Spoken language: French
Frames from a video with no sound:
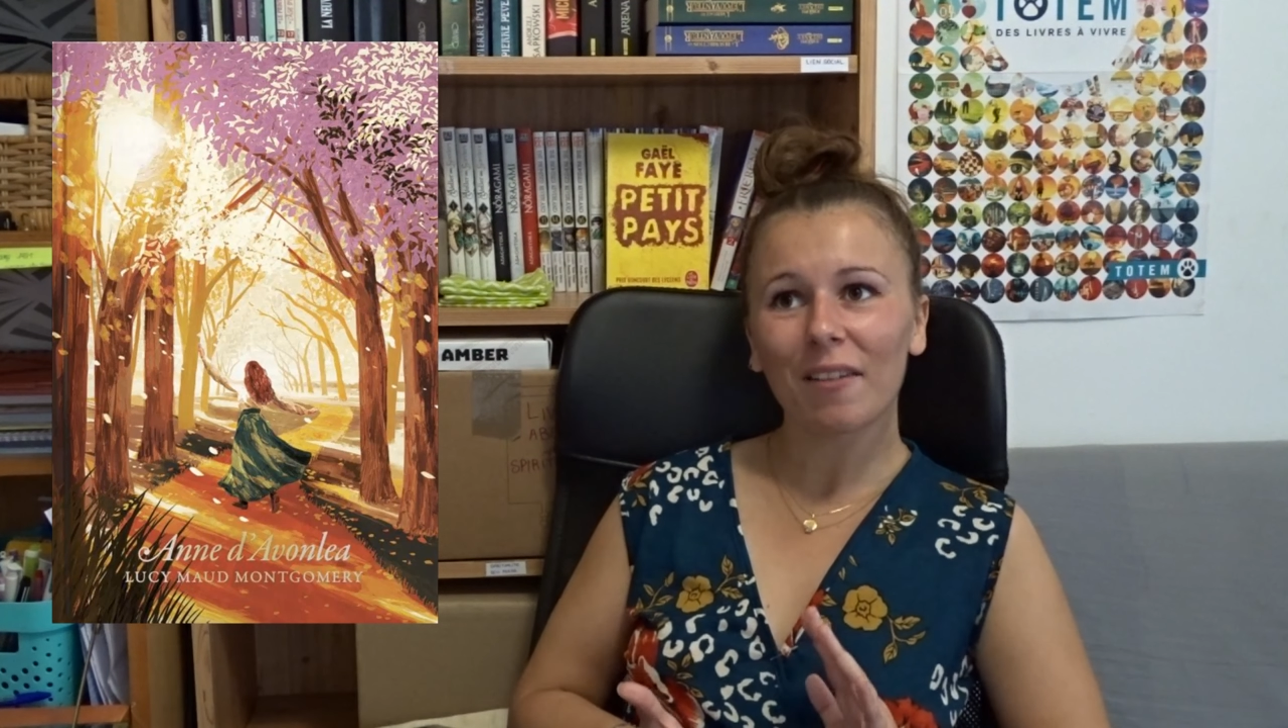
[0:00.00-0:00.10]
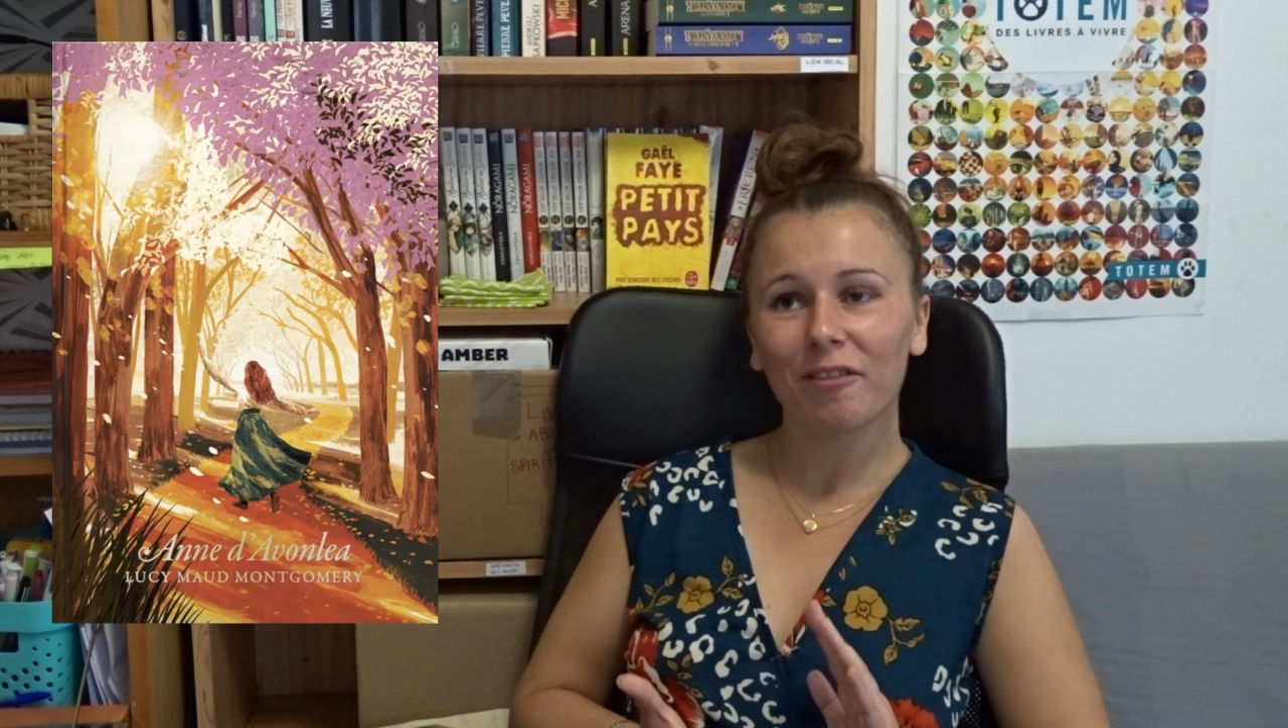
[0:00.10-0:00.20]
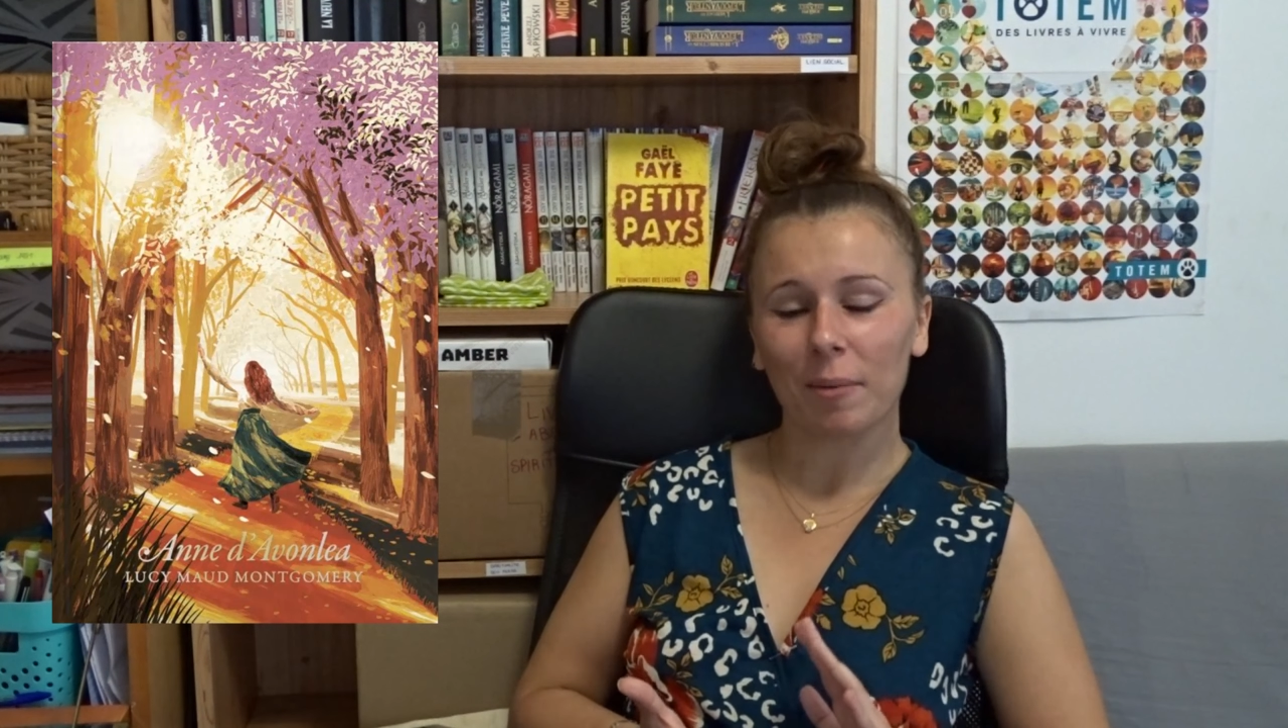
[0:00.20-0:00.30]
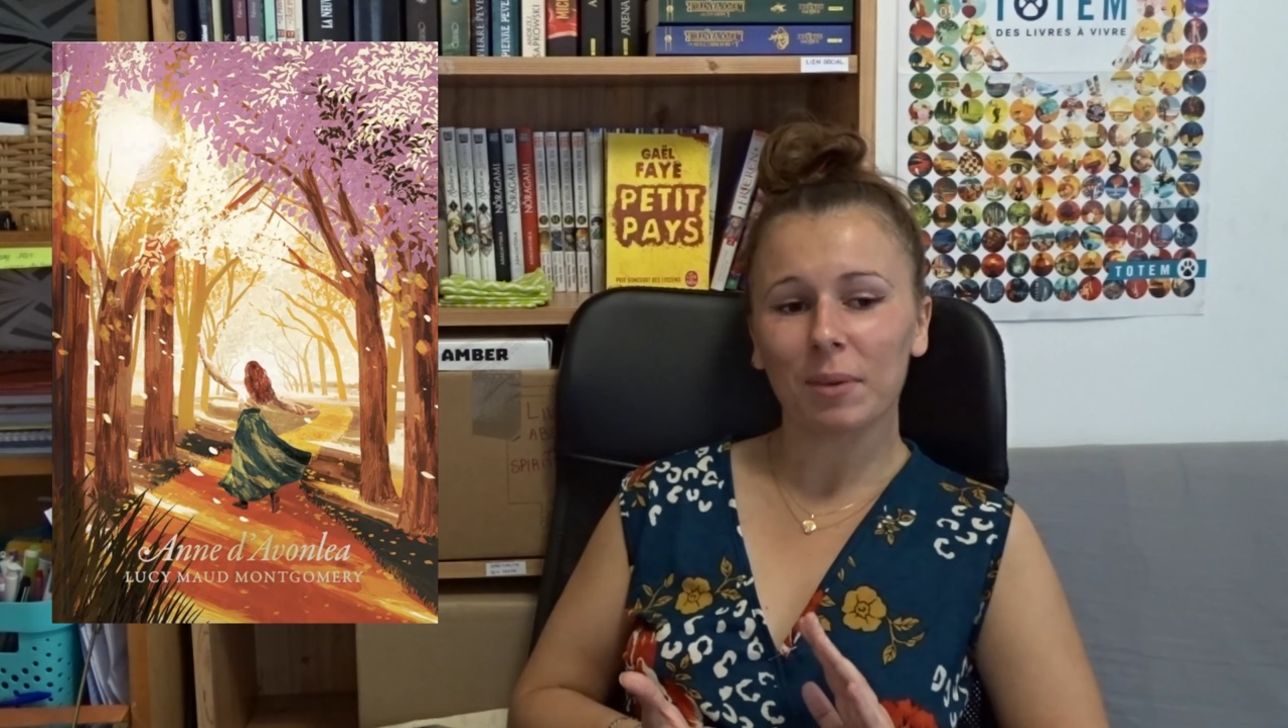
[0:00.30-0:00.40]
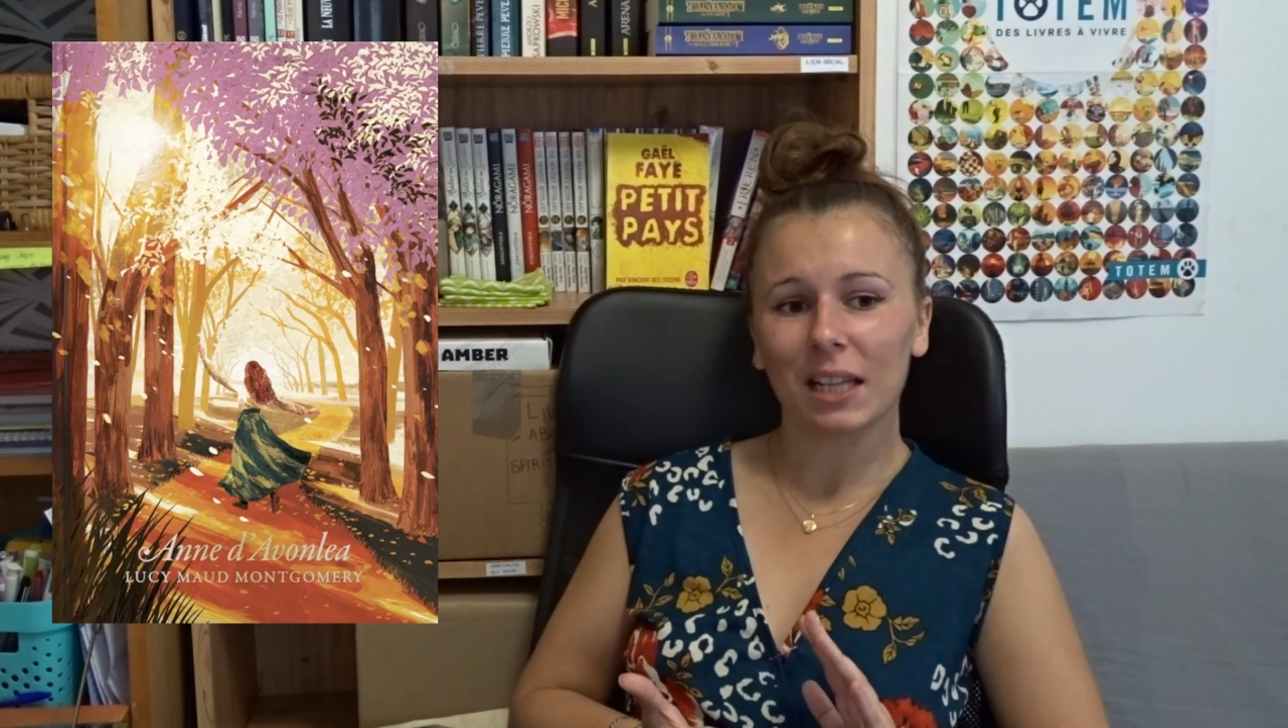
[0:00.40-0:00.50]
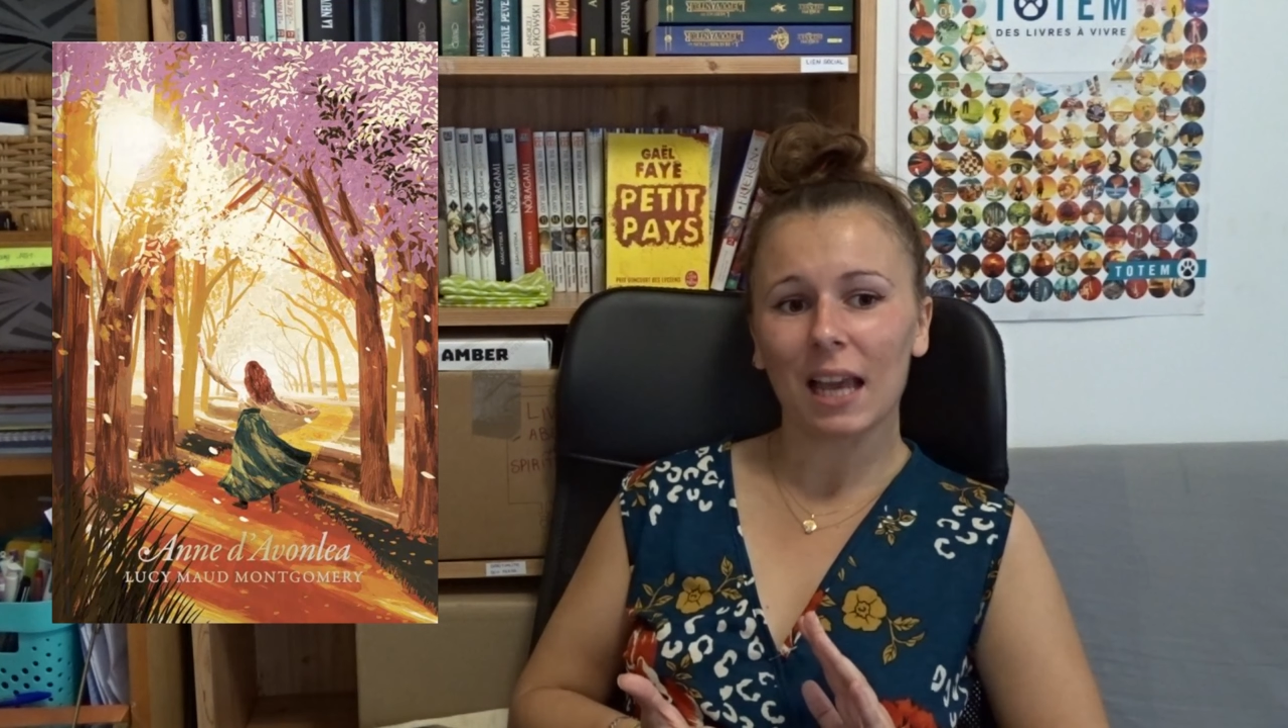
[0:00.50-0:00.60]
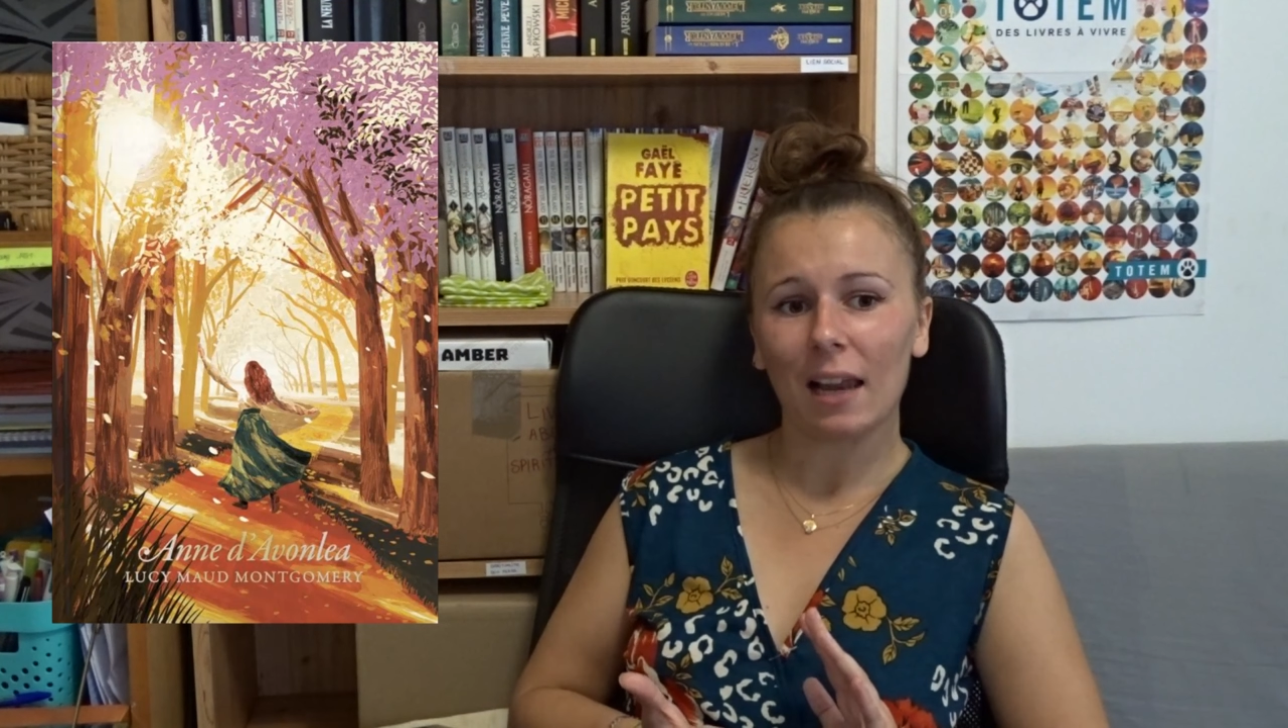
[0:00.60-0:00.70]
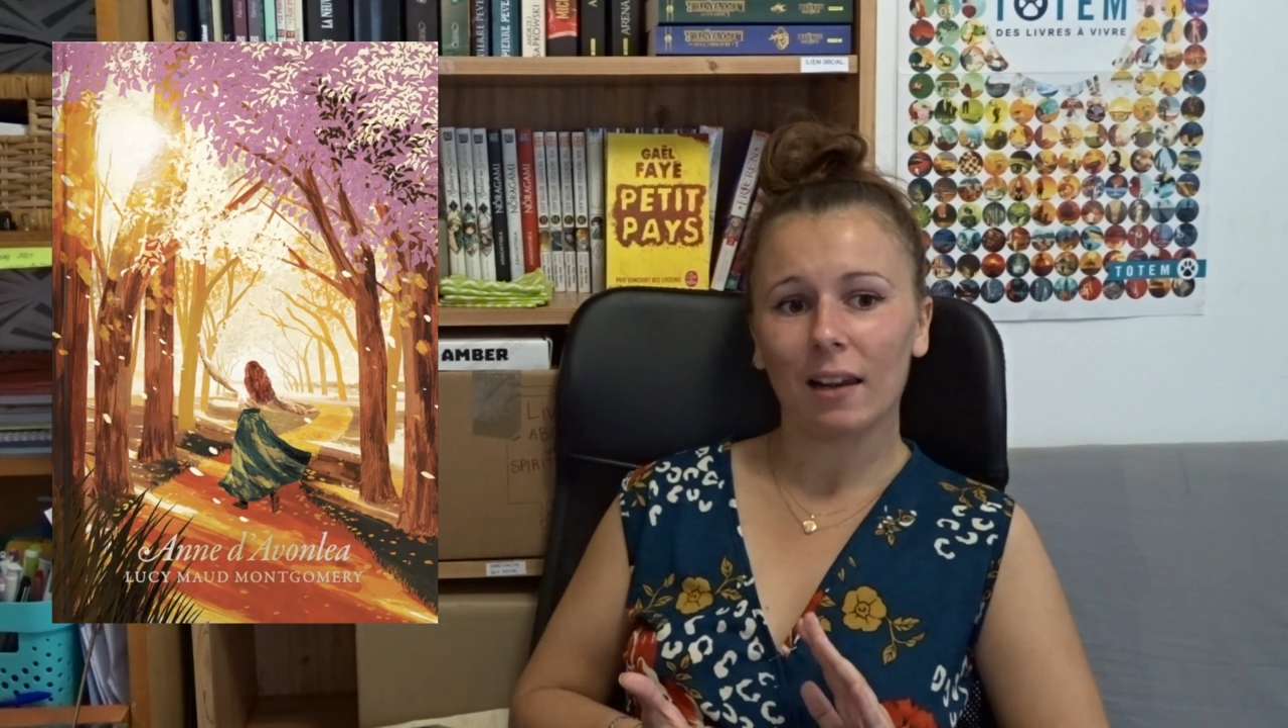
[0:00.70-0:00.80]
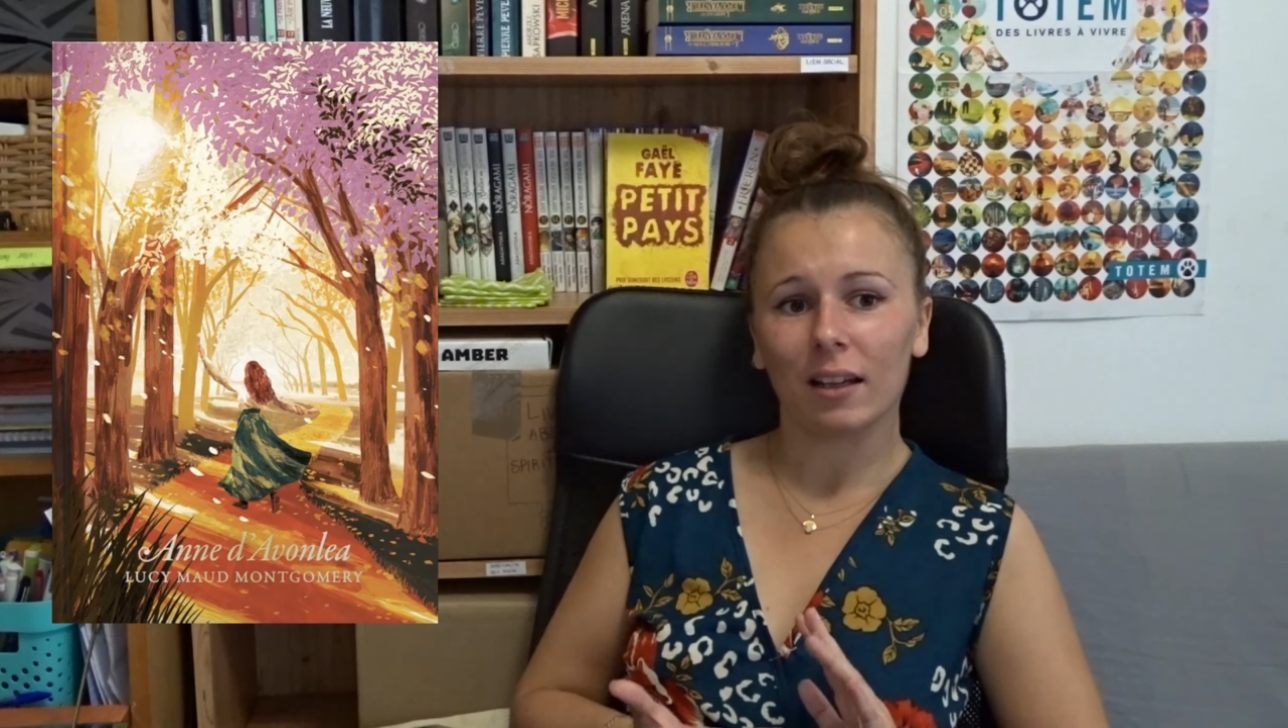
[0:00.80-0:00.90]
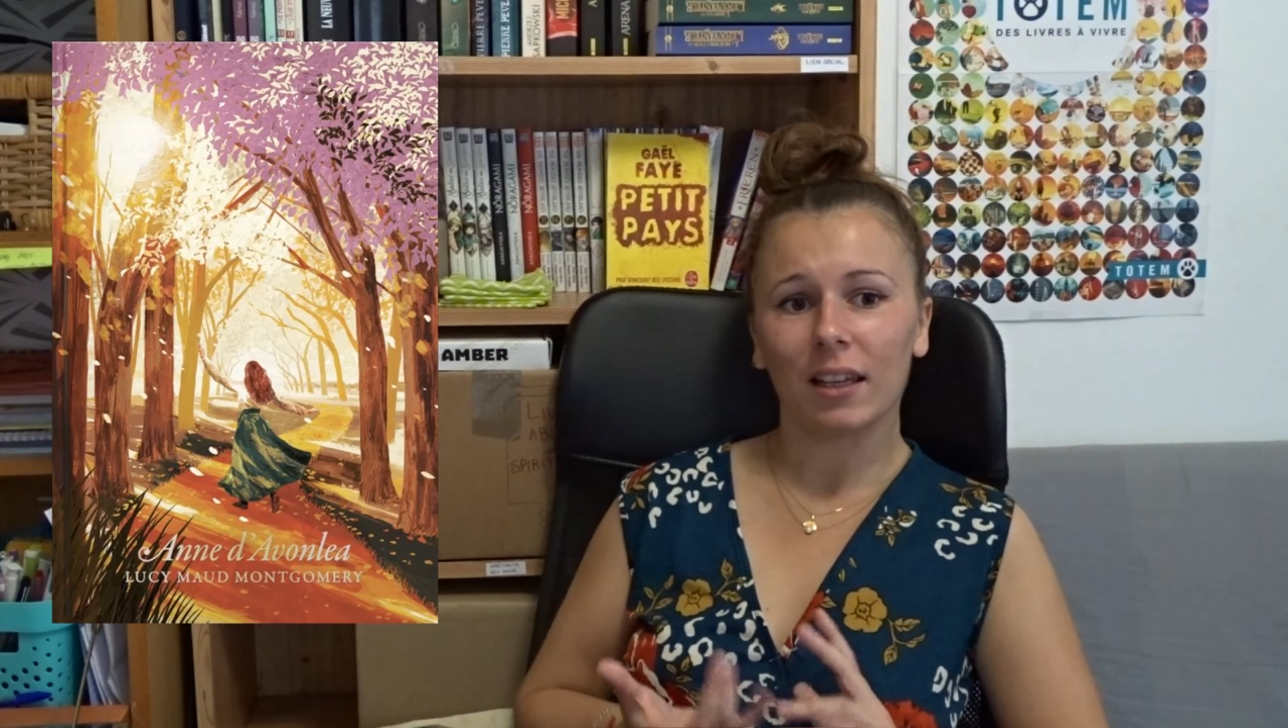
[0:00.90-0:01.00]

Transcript: familiale